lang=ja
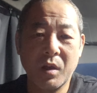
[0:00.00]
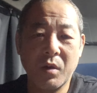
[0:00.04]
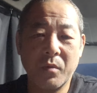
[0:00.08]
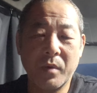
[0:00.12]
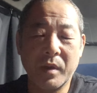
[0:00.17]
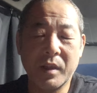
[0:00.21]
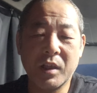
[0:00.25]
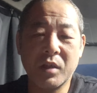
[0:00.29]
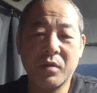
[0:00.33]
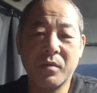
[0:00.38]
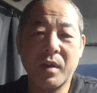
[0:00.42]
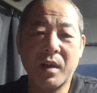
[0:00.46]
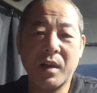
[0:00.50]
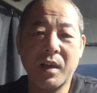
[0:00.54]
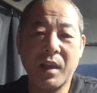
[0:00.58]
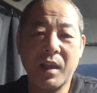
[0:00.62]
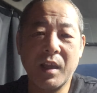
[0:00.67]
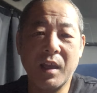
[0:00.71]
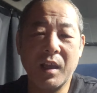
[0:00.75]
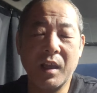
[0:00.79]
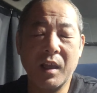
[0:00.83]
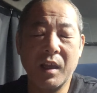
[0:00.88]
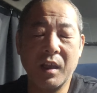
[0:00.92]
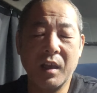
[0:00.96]
私は
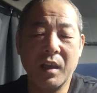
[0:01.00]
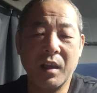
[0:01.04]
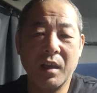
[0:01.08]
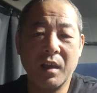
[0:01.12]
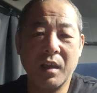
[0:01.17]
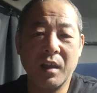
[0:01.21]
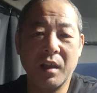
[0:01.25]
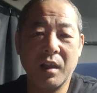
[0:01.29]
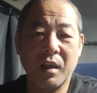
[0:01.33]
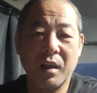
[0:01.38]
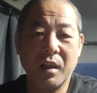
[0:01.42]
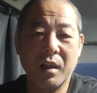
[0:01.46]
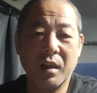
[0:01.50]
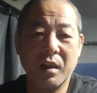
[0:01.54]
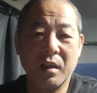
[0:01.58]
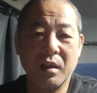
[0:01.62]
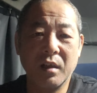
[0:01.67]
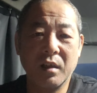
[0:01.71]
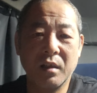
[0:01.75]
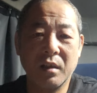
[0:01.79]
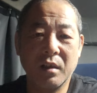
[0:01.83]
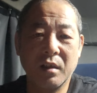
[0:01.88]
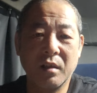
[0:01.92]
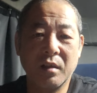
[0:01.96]
ね、
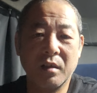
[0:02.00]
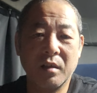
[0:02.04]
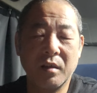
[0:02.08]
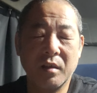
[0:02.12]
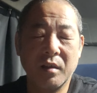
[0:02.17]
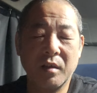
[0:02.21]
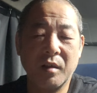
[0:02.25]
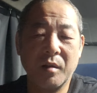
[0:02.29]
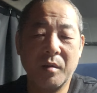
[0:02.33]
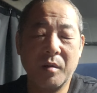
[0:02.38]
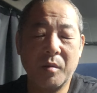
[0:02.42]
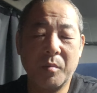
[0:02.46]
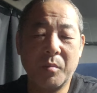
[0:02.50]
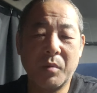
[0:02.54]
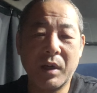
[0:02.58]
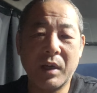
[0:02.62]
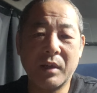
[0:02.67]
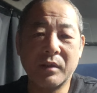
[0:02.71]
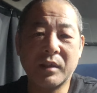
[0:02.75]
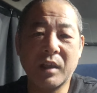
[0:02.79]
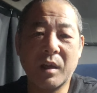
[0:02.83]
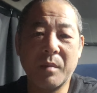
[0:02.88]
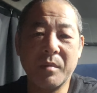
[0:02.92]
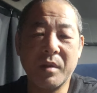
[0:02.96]
もら
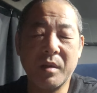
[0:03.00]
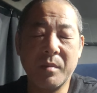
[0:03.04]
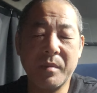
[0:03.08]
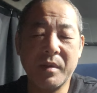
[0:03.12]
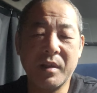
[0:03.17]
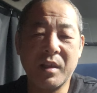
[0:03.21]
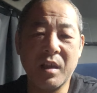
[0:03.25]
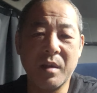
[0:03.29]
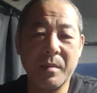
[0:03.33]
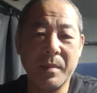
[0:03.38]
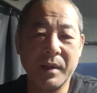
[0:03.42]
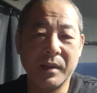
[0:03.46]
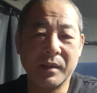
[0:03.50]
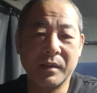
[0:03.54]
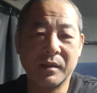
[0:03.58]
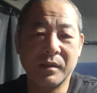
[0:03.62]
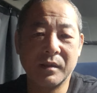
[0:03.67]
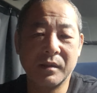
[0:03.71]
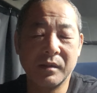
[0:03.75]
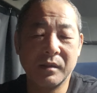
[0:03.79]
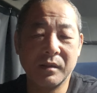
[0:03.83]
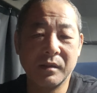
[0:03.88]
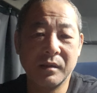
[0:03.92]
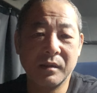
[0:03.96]
うたんびに見ています。
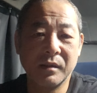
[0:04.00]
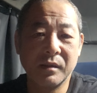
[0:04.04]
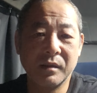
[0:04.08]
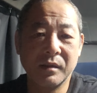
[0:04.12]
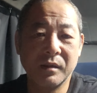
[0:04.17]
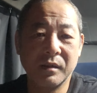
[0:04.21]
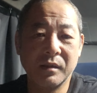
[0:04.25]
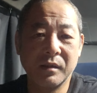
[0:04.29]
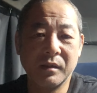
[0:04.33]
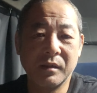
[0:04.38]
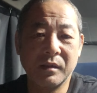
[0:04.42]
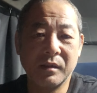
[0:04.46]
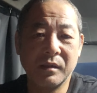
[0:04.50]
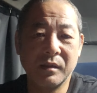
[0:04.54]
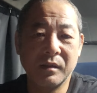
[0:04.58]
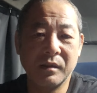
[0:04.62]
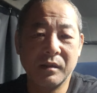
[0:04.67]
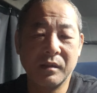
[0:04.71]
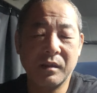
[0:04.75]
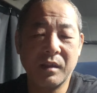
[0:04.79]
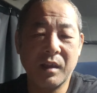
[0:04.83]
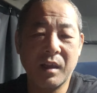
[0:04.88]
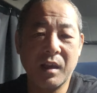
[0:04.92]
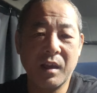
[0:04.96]

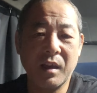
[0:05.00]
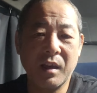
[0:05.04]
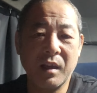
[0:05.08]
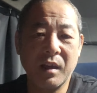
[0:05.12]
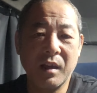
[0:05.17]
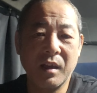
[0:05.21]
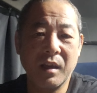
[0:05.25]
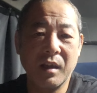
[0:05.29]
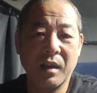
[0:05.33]
で、